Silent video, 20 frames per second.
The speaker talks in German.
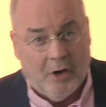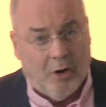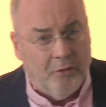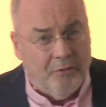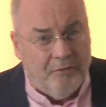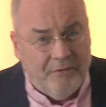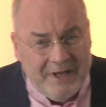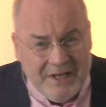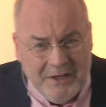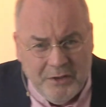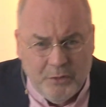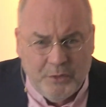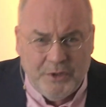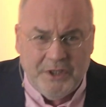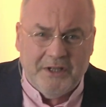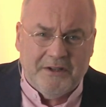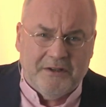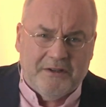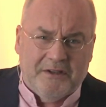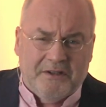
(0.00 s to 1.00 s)
Auch wenn du
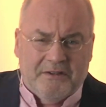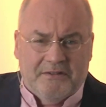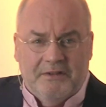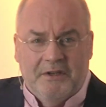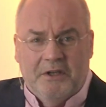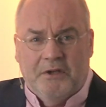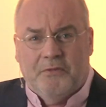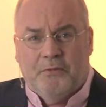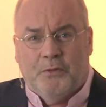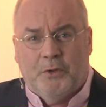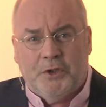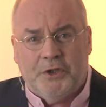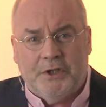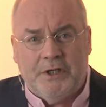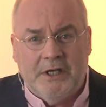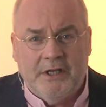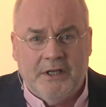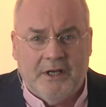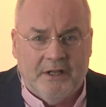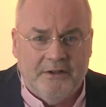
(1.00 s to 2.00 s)
dir das nicht
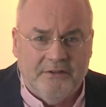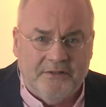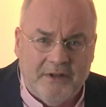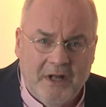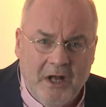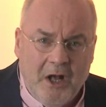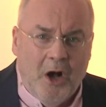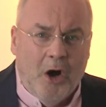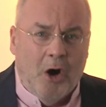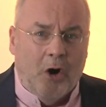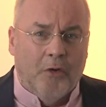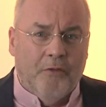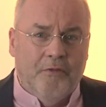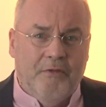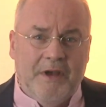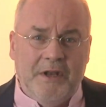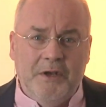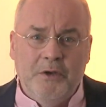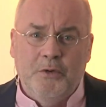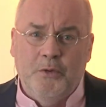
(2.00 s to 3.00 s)
vorstellen kannst, auch
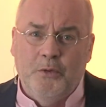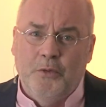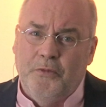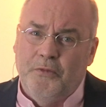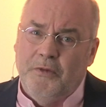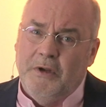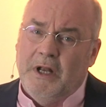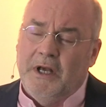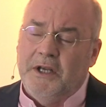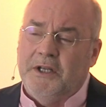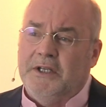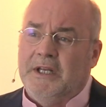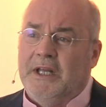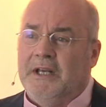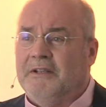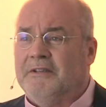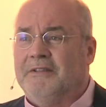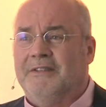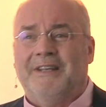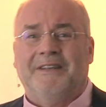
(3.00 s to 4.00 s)
wenn du vielleicht
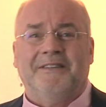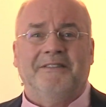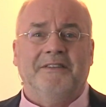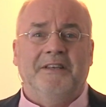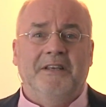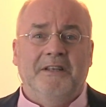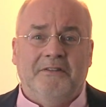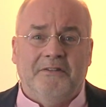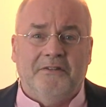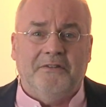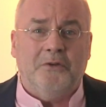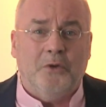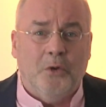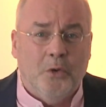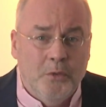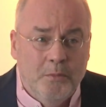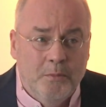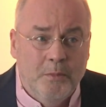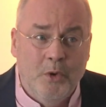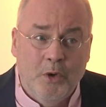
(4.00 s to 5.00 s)
denkst, das ist
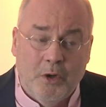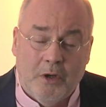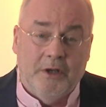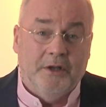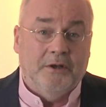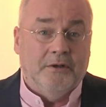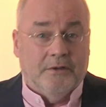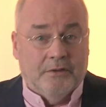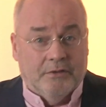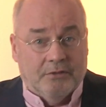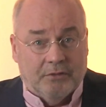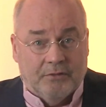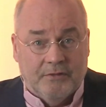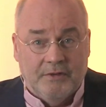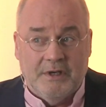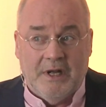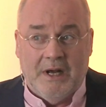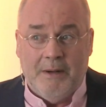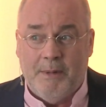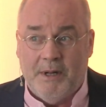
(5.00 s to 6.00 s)
unmöglich, so
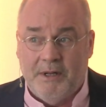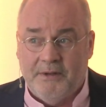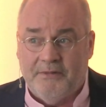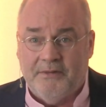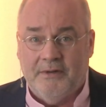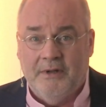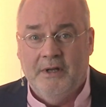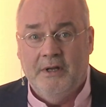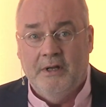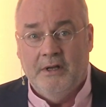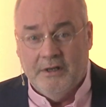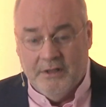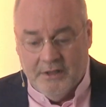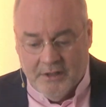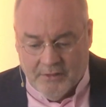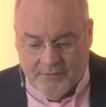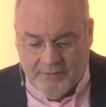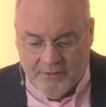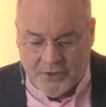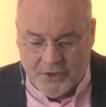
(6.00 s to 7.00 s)
wie damals
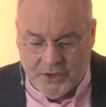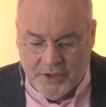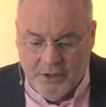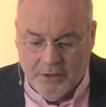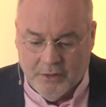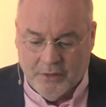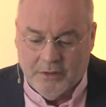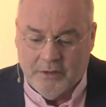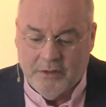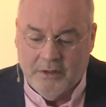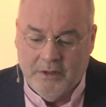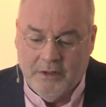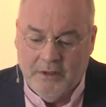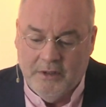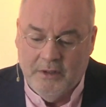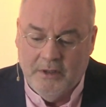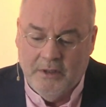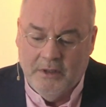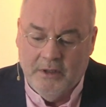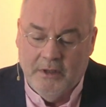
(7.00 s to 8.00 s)
die Auferstehung.
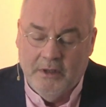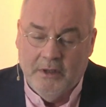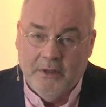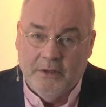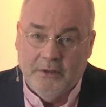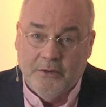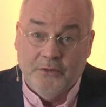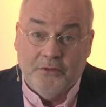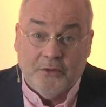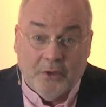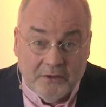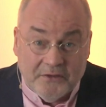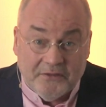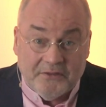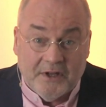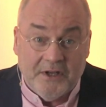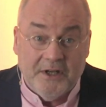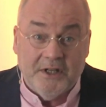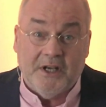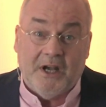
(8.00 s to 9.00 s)
Du sollst
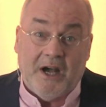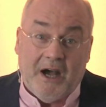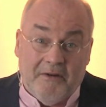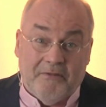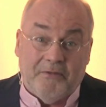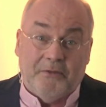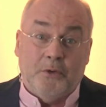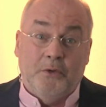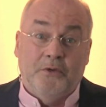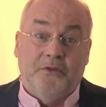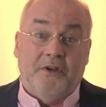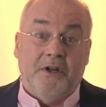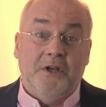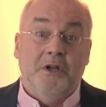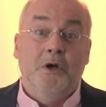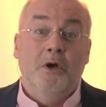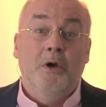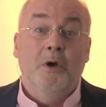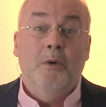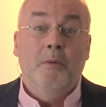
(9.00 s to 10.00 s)
seine Kraft und
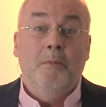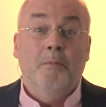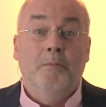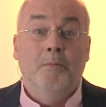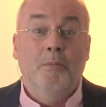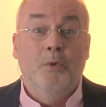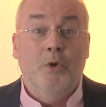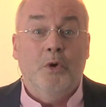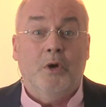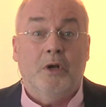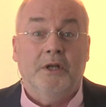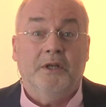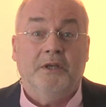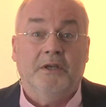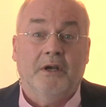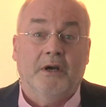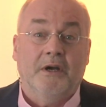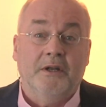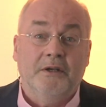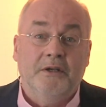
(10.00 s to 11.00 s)
seine
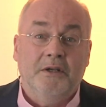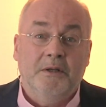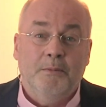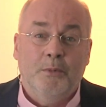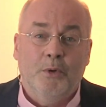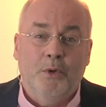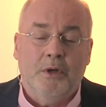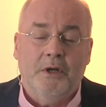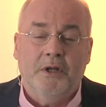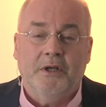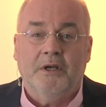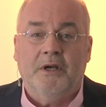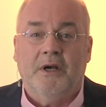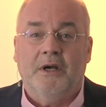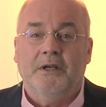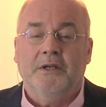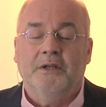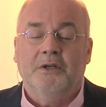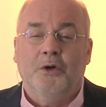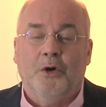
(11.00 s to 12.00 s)
Möglichkeiten, die
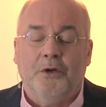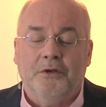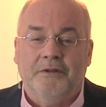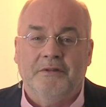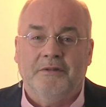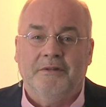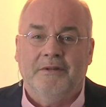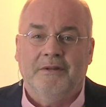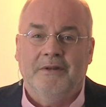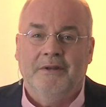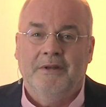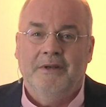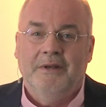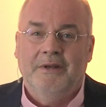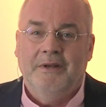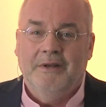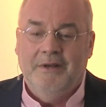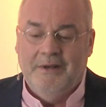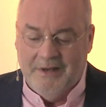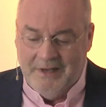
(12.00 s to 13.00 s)
Möglichkeiten Gottes
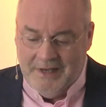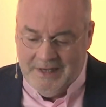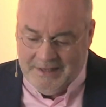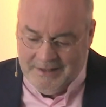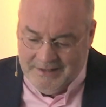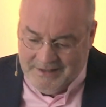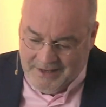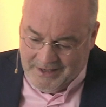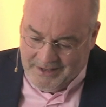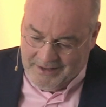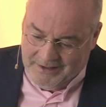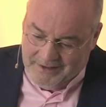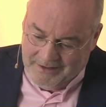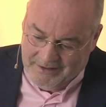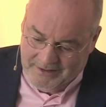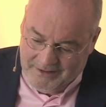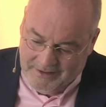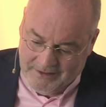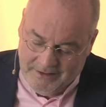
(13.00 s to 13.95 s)
entdecken.